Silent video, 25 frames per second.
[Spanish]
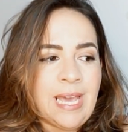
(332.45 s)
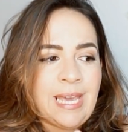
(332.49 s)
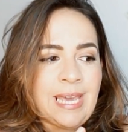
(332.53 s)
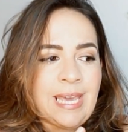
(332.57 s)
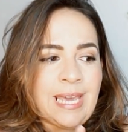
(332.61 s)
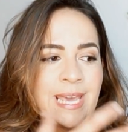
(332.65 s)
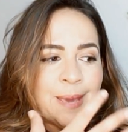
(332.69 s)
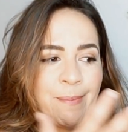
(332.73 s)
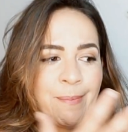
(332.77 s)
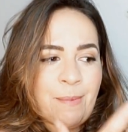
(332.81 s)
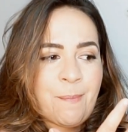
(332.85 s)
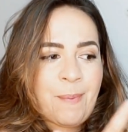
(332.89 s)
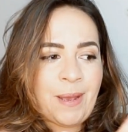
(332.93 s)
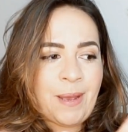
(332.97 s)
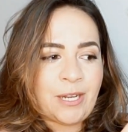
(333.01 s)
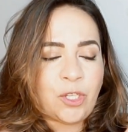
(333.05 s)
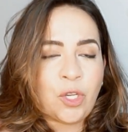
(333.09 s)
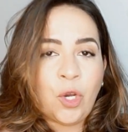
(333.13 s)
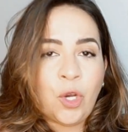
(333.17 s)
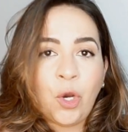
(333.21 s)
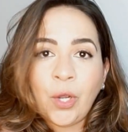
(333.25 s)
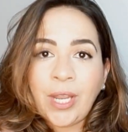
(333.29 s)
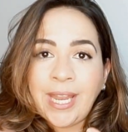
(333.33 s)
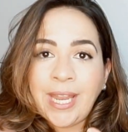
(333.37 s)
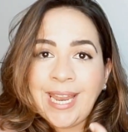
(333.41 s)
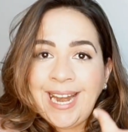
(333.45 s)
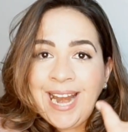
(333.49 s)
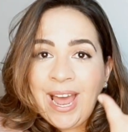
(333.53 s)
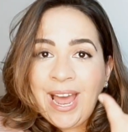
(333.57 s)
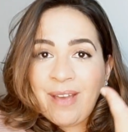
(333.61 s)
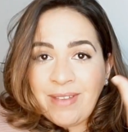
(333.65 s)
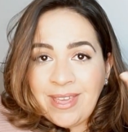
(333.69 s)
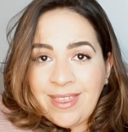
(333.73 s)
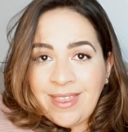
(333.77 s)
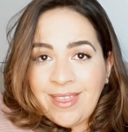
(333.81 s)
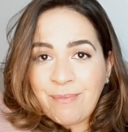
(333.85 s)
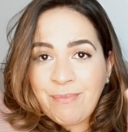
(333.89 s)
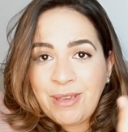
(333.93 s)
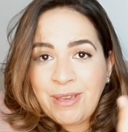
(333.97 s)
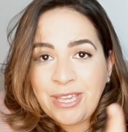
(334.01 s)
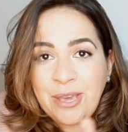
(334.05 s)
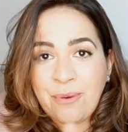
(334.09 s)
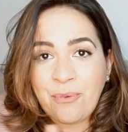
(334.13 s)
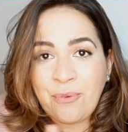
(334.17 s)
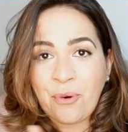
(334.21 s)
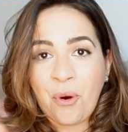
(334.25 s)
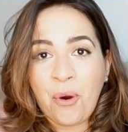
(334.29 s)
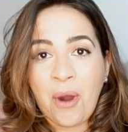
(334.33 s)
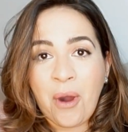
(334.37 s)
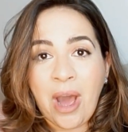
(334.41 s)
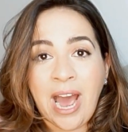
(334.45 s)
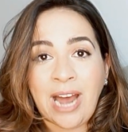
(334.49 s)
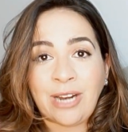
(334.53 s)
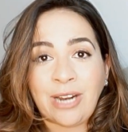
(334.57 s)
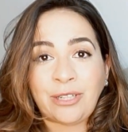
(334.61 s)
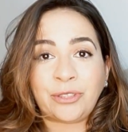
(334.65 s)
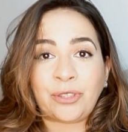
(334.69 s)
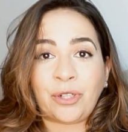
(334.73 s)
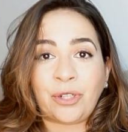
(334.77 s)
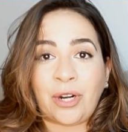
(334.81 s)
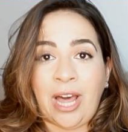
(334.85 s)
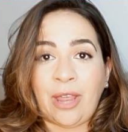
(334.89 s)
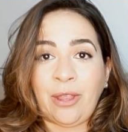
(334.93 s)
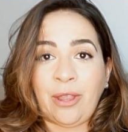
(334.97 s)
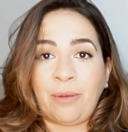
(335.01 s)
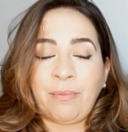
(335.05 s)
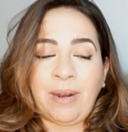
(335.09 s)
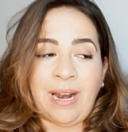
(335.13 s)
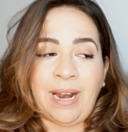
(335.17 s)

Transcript: ¿Y qué me pasó? Que la vida me llevó al otro lado.